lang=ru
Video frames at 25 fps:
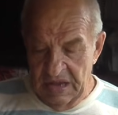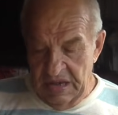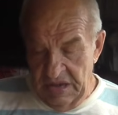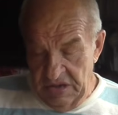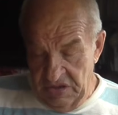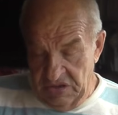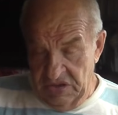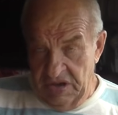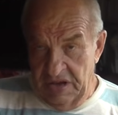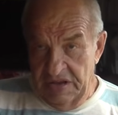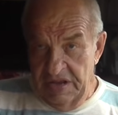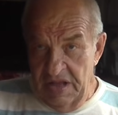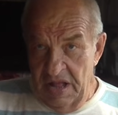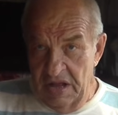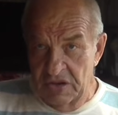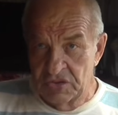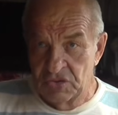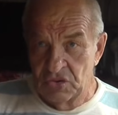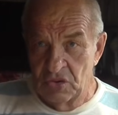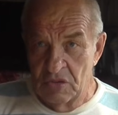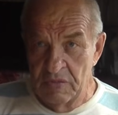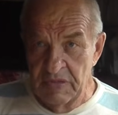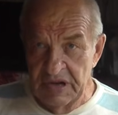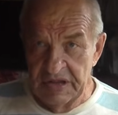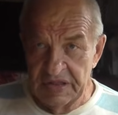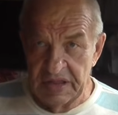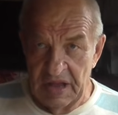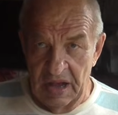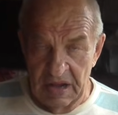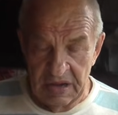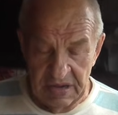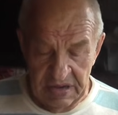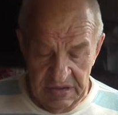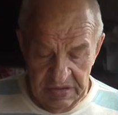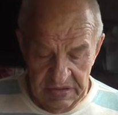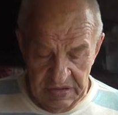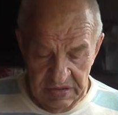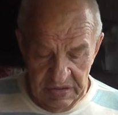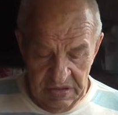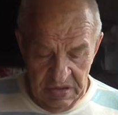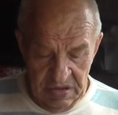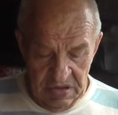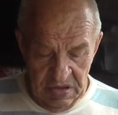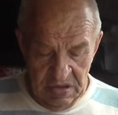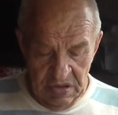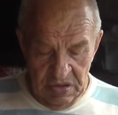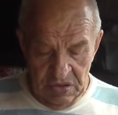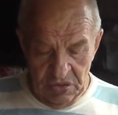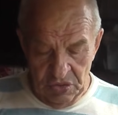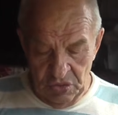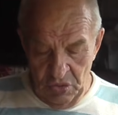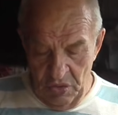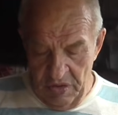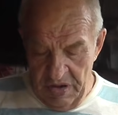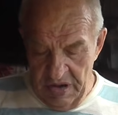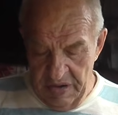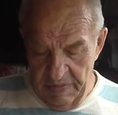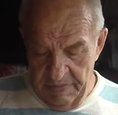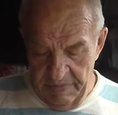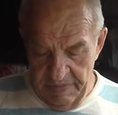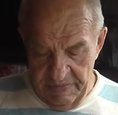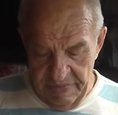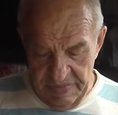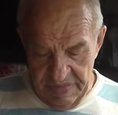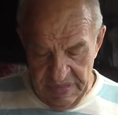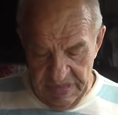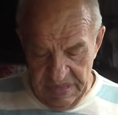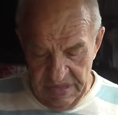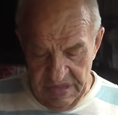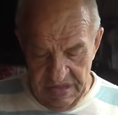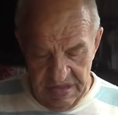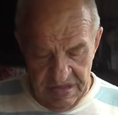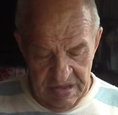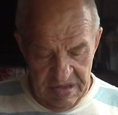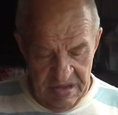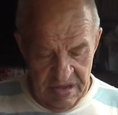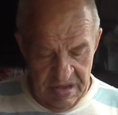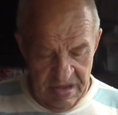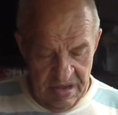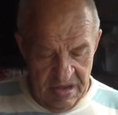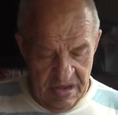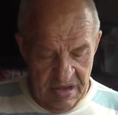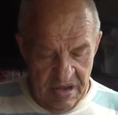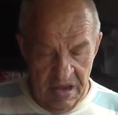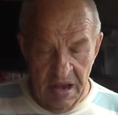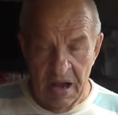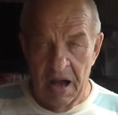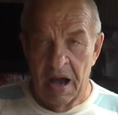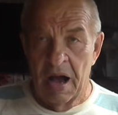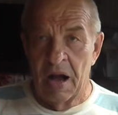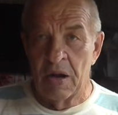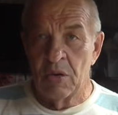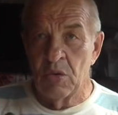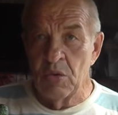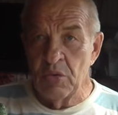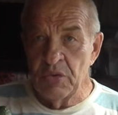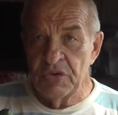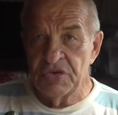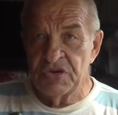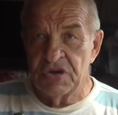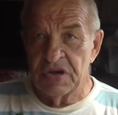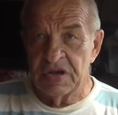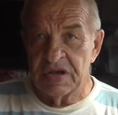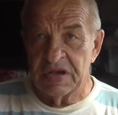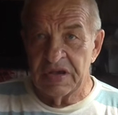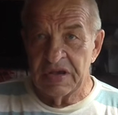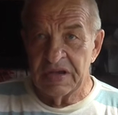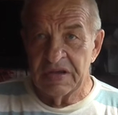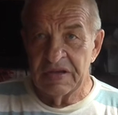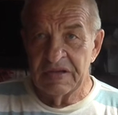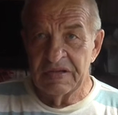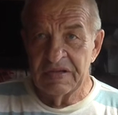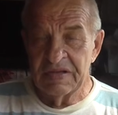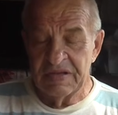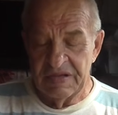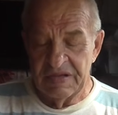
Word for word: и сказал, что мы так солим огурчики